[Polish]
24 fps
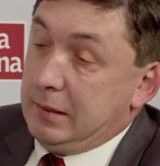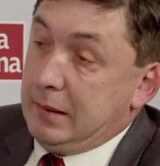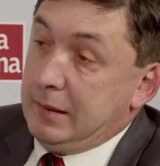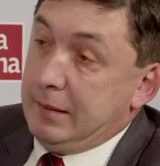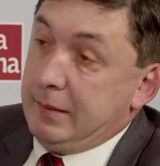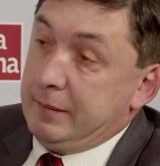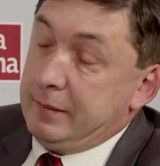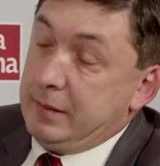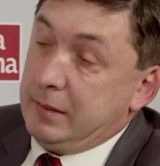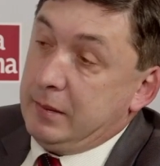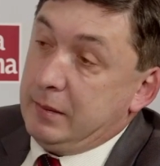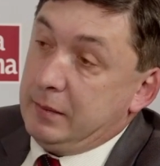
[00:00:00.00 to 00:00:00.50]

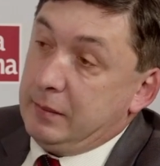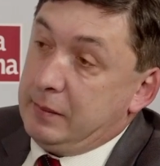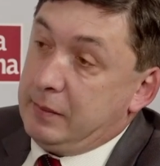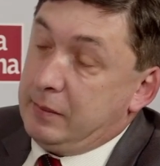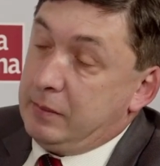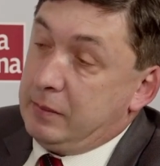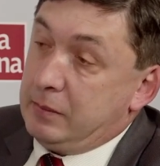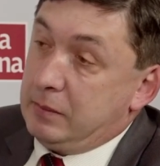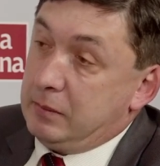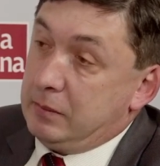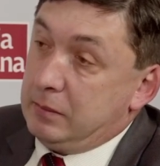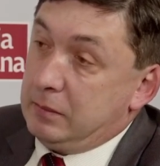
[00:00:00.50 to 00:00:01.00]
a
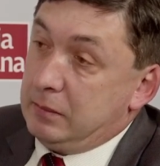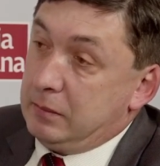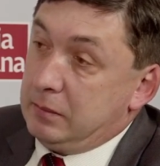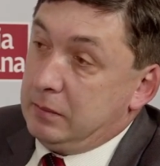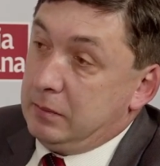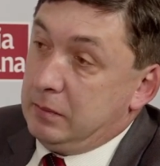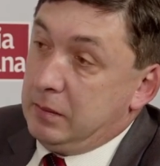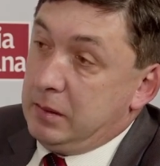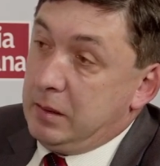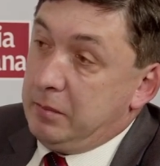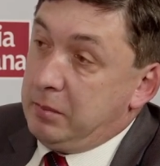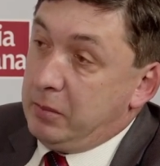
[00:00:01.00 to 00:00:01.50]
więc
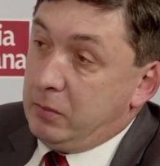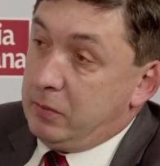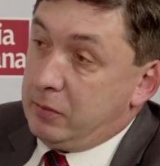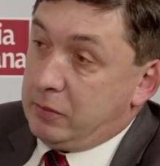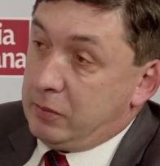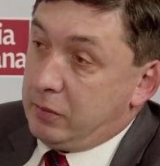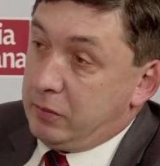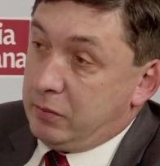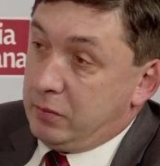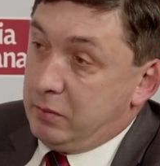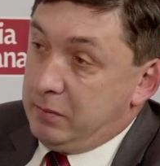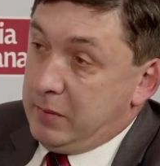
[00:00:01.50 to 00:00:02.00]
nie
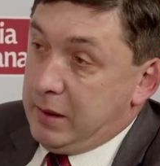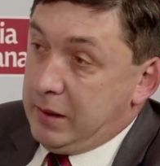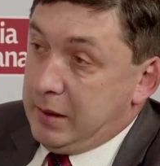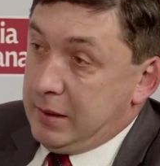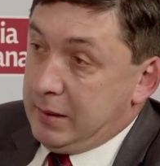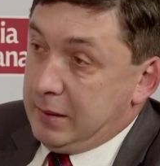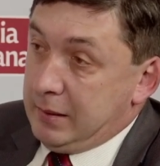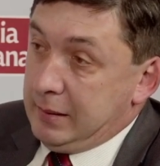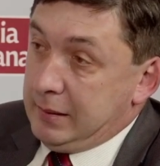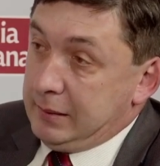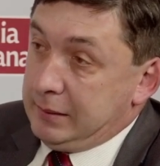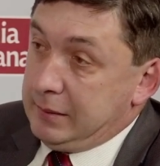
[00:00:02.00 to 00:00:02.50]
było
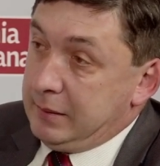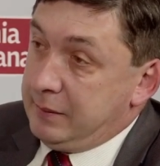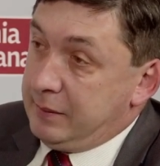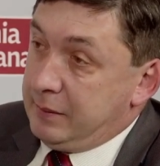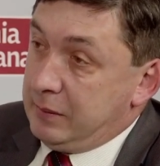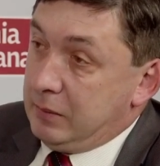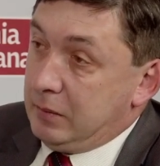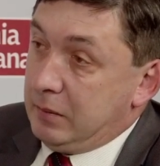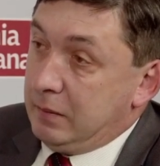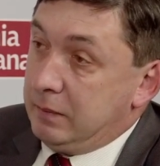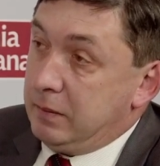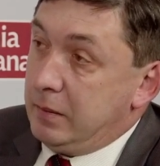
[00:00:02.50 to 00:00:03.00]
zrozumienia dla
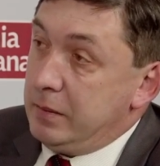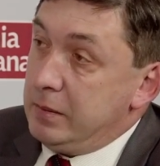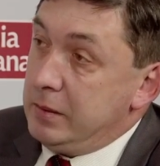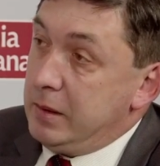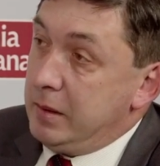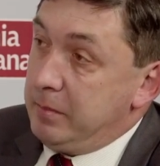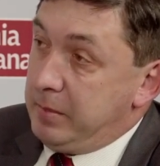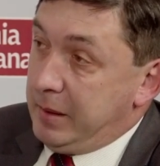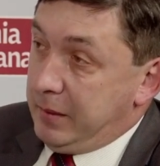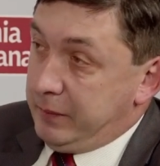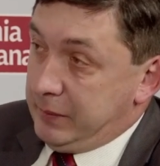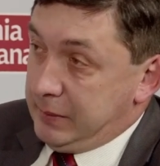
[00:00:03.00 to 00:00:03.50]
tezy o
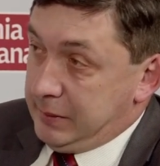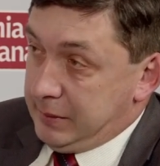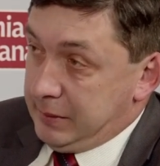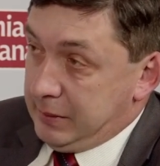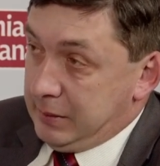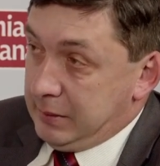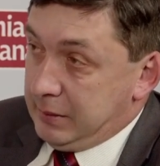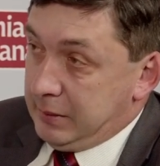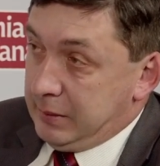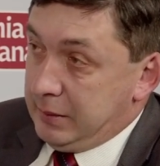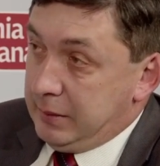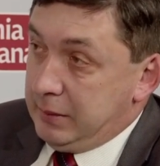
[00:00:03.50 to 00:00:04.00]
wojnie
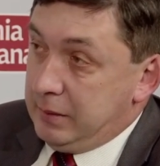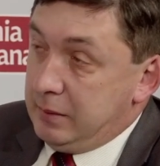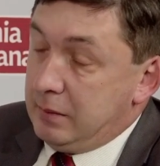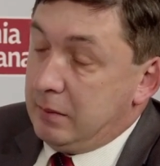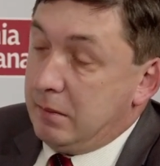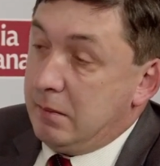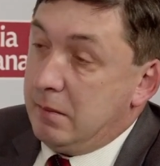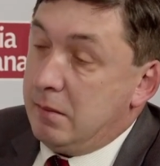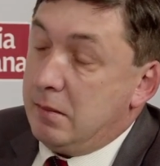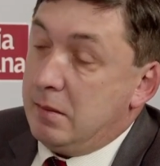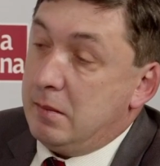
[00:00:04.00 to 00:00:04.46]
prewencyjnej,